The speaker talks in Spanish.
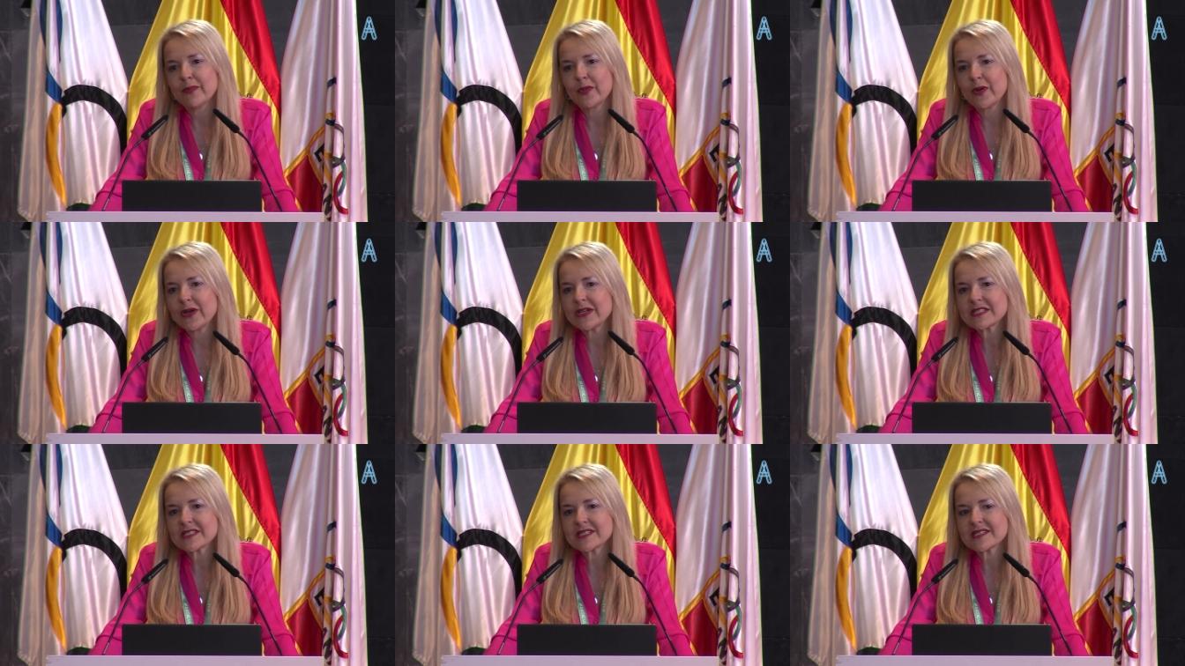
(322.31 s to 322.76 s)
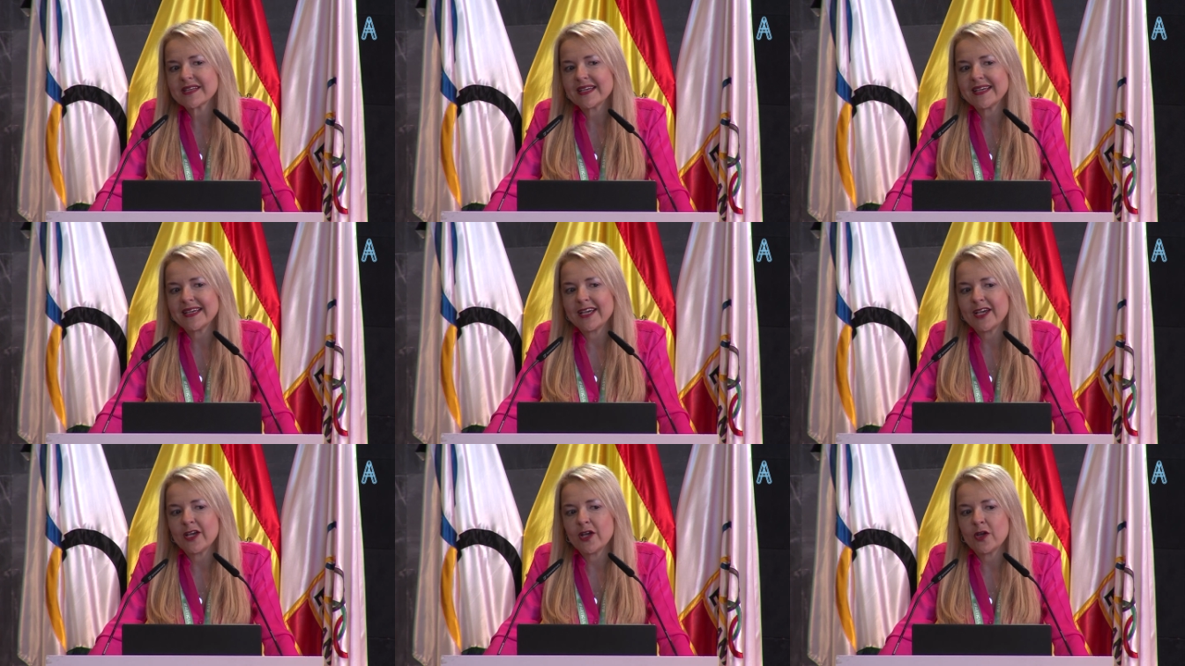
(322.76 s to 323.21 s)
pues
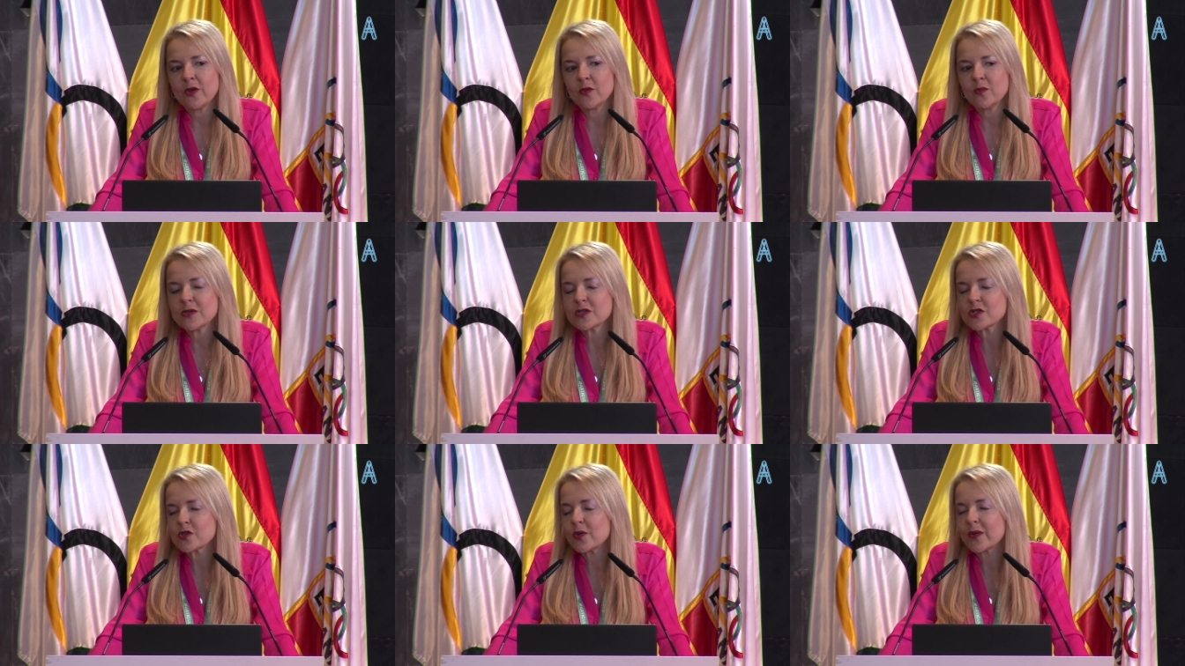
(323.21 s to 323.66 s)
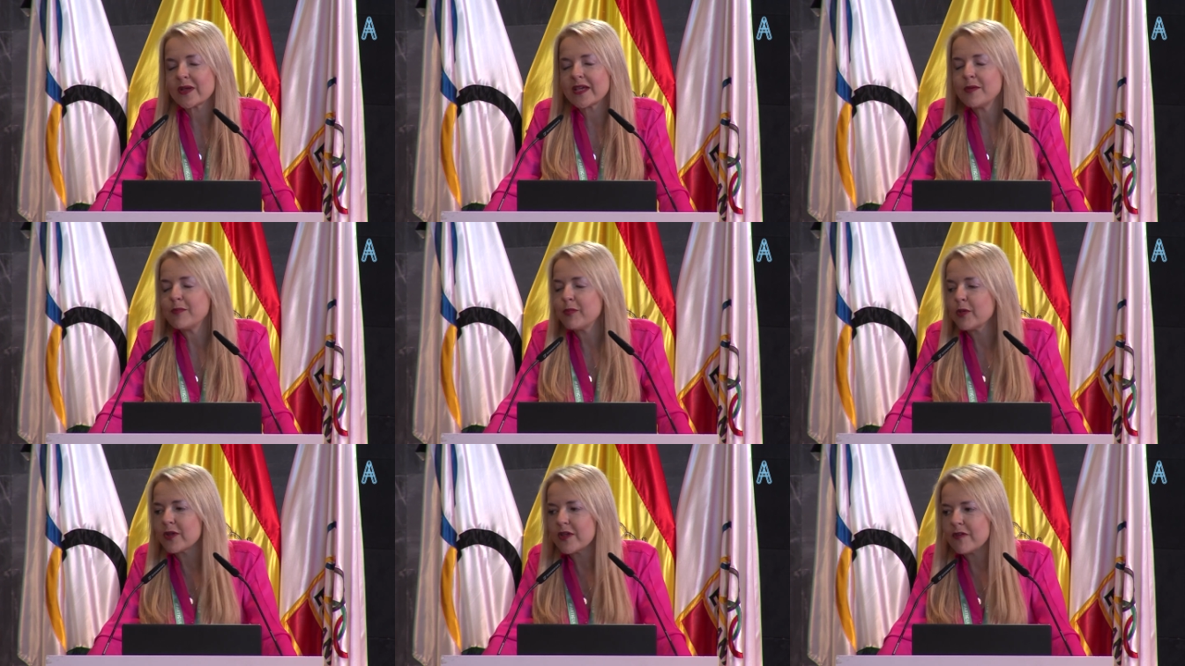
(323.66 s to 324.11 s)
eh, nuestro
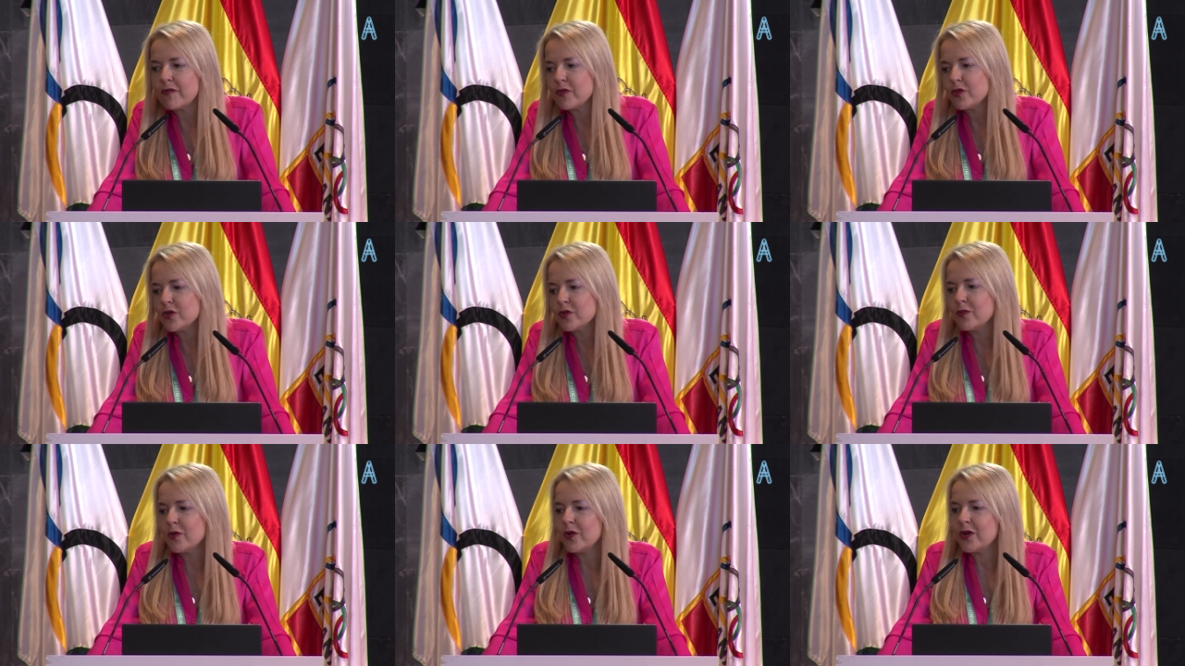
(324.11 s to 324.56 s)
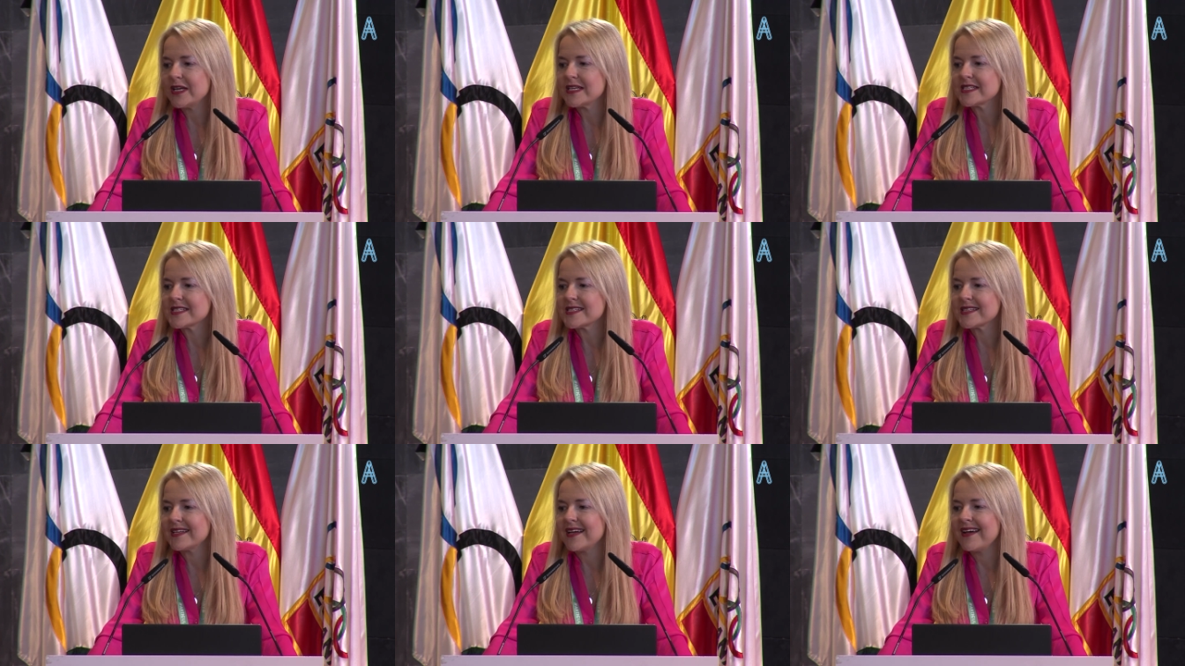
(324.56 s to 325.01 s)
equipo de fútbol
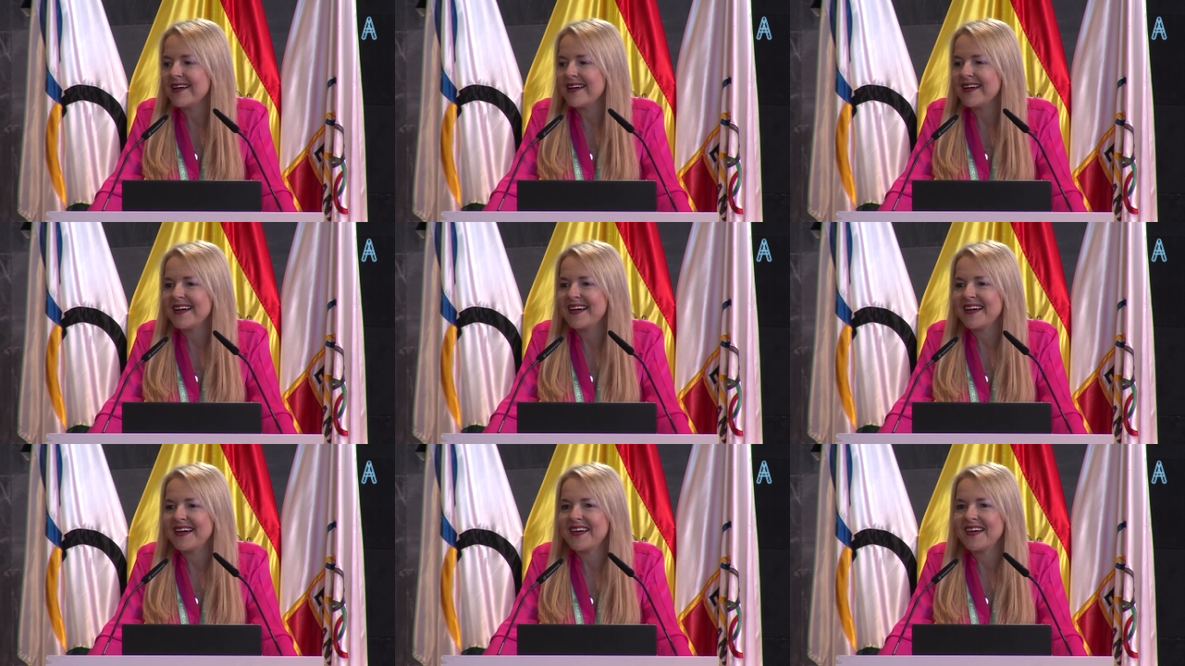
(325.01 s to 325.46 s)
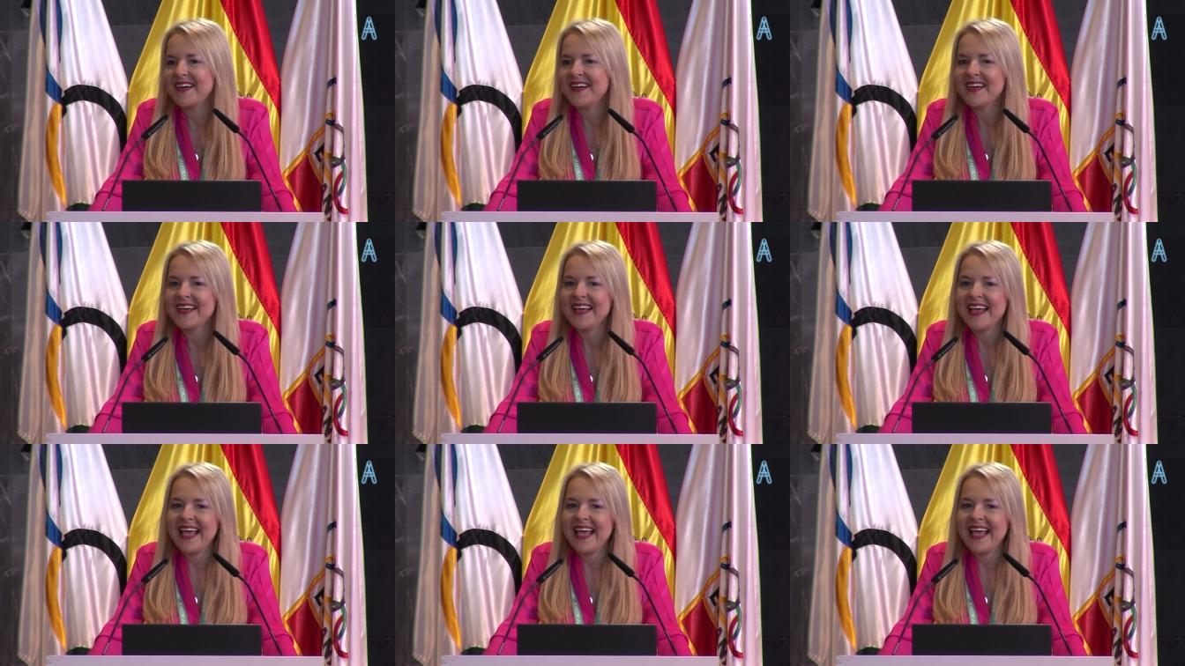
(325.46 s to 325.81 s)
está